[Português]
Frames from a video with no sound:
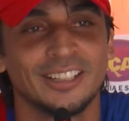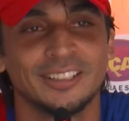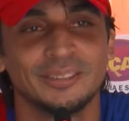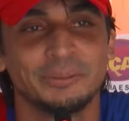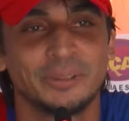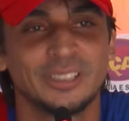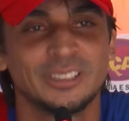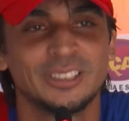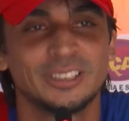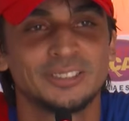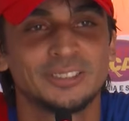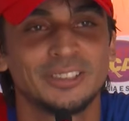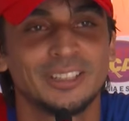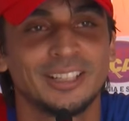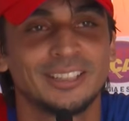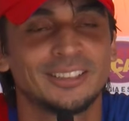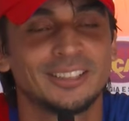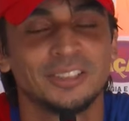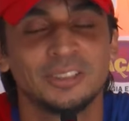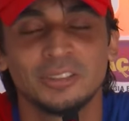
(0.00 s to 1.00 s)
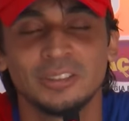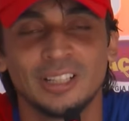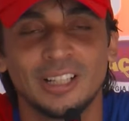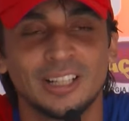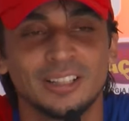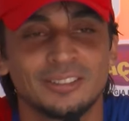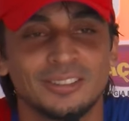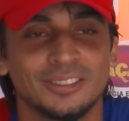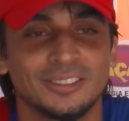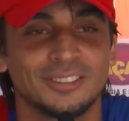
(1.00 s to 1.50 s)
Mas isso é tanto
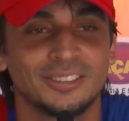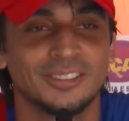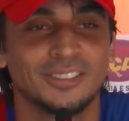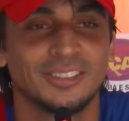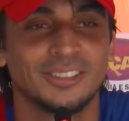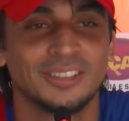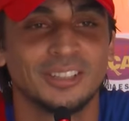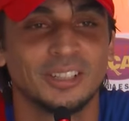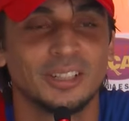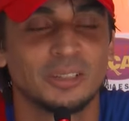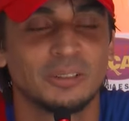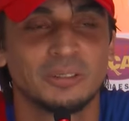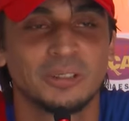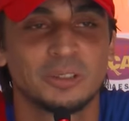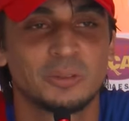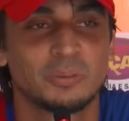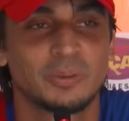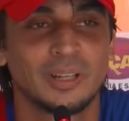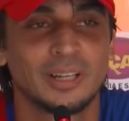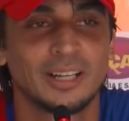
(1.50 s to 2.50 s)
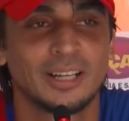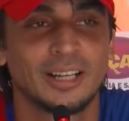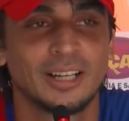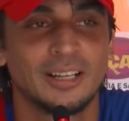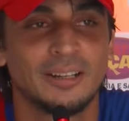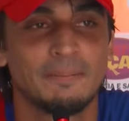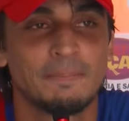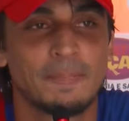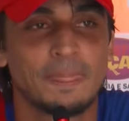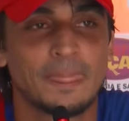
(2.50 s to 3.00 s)
lá quanto, quanto para cá.